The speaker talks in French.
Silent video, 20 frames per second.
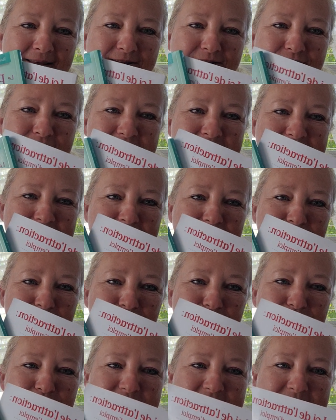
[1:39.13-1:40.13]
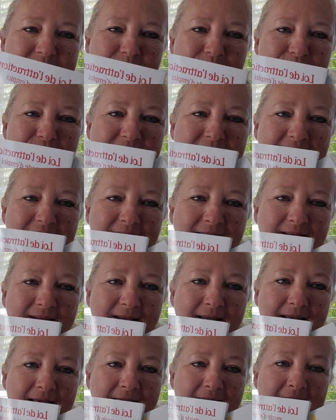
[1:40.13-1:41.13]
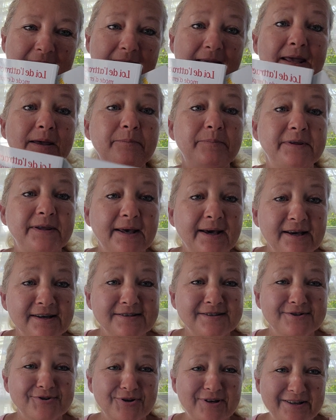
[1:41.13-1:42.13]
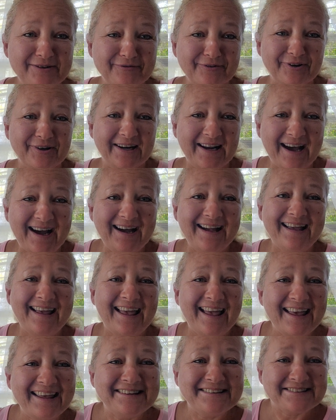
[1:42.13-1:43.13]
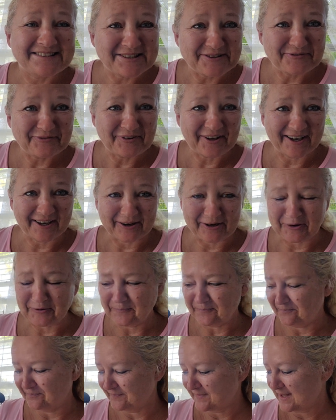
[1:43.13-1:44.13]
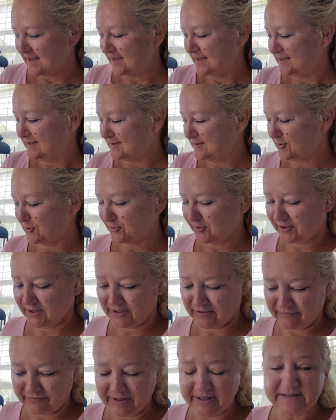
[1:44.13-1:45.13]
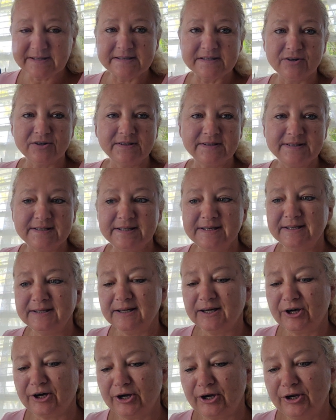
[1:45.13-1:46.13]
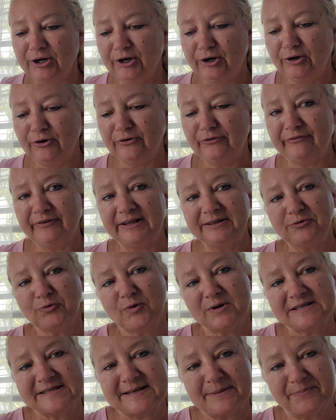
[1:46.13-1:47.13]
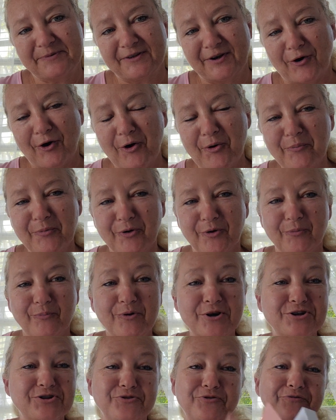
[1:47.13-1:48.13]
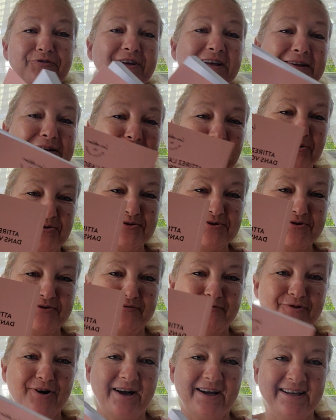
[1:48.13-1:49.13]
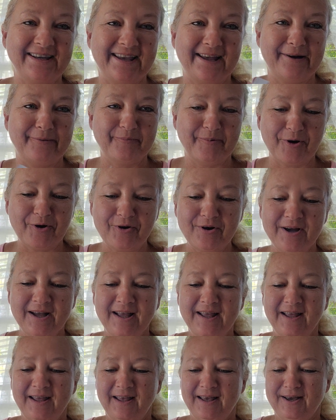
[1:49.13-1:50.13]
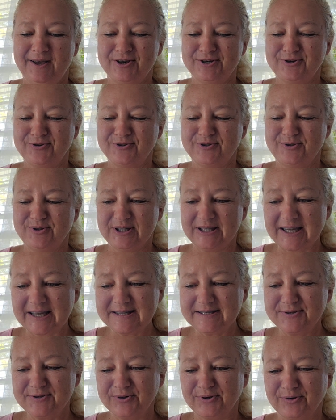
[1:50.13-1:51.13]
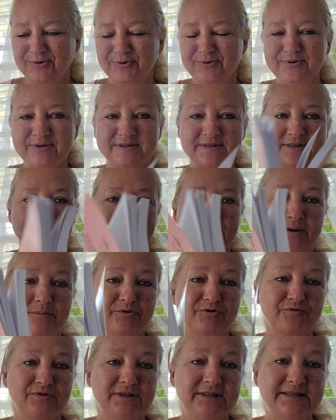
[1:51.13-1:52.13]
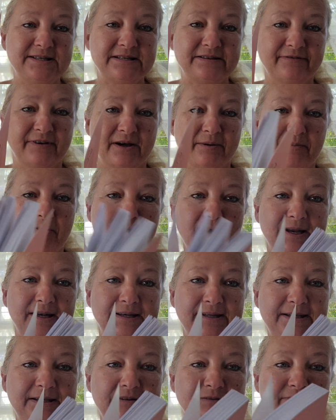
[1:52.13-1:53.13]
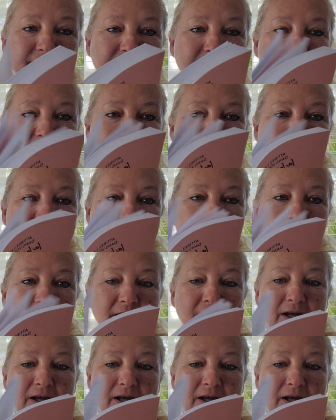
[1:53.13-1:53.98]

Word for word: j'essaie de tous les montrer, eh bien, ce livre-là est différent. Donc, il vient de sortir euh, le 23 septembre. Moi, je viens de le recevoir également. Euh, je suis très heureuse. Comme je vous dis, c'est vraiment un livre...